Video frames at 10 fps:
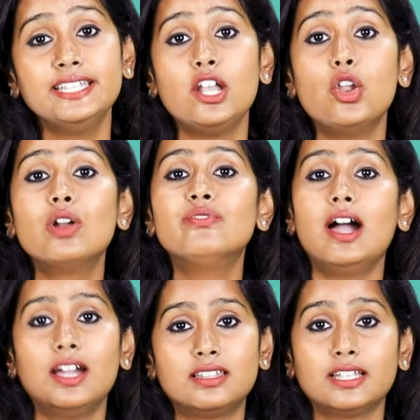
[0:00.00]
இந்த லோன்
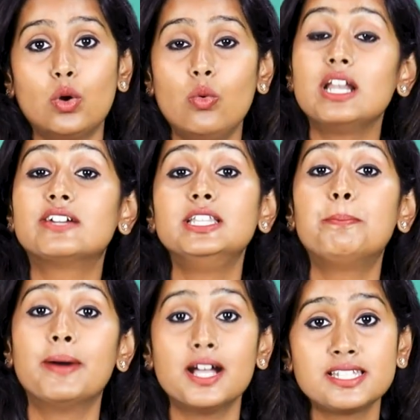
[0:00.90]
வாங்குறதுக்கு உங்களுக்கு
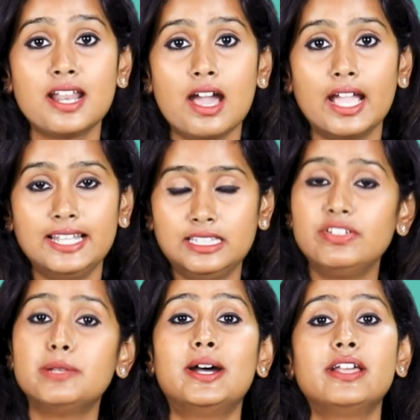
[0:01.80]
வந்து பர்சனலாக எந்த
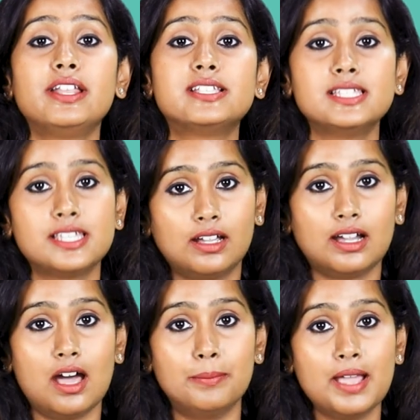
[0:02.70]
விதமான ரீசன்ஸ்
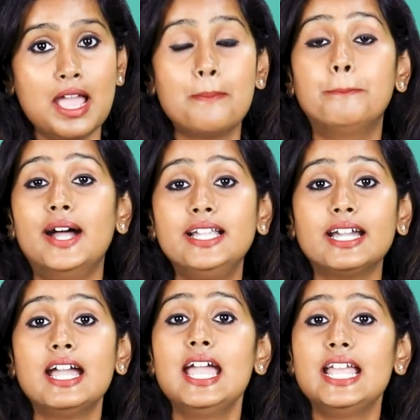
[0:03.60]
இருக்கலாம் பட்
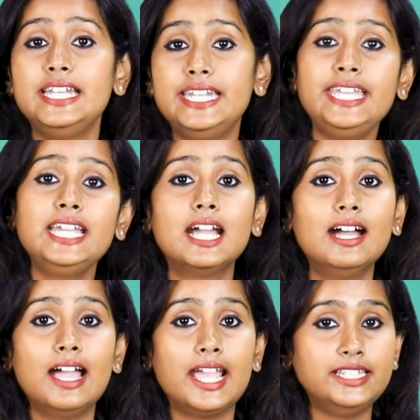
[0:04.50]

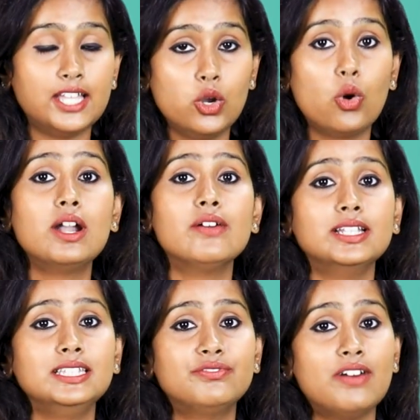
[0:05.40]
நீங்கள் இந்த லோனை
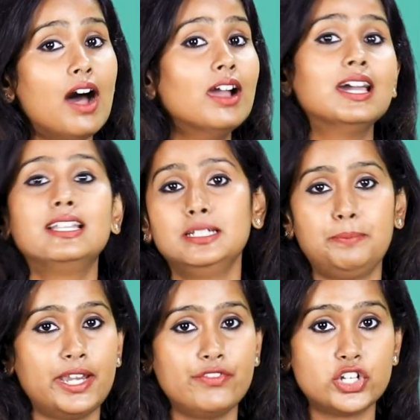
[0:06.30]
வந்து வாங்கிறது
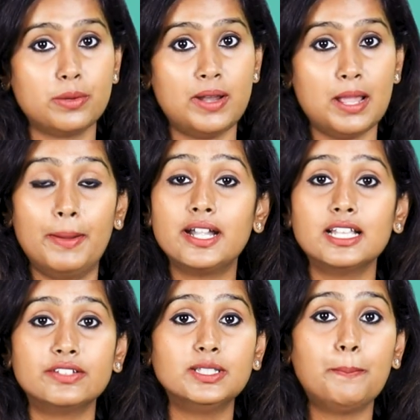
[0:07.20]
பெரிய விஷயம் இல்லை பட்
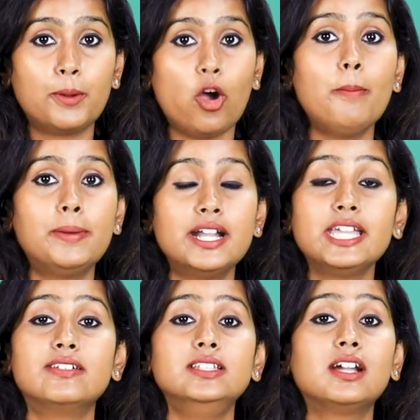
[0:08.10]
அதை வந்து ப்ராப்பராக
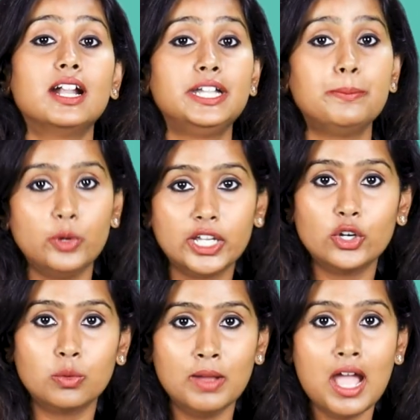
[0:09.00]
நீங்கள் வந்து கட்டி
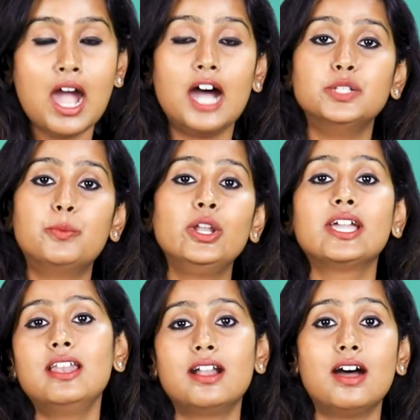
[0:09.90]
முடிக்கணும் அது
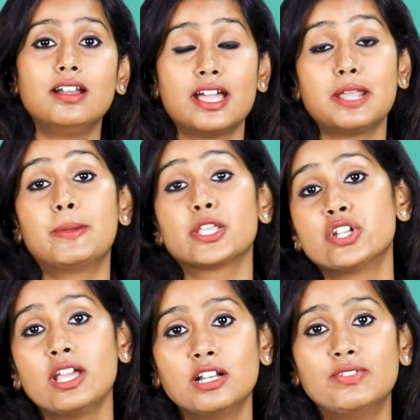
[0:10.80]
முடிக்கலைன்னா நிறைய
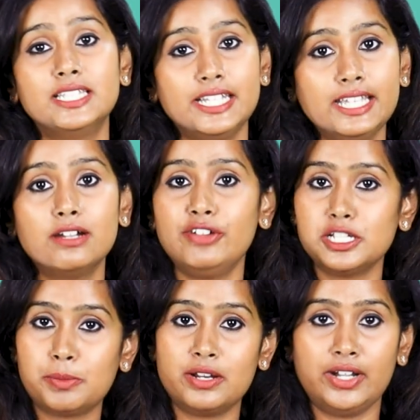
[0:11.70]
பிரச்சனைகள் வந்து நீங்கள்
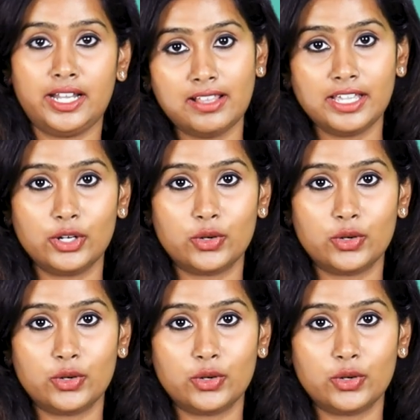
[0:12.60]
ஃபேஸ் பண்ண வேண்டியதாக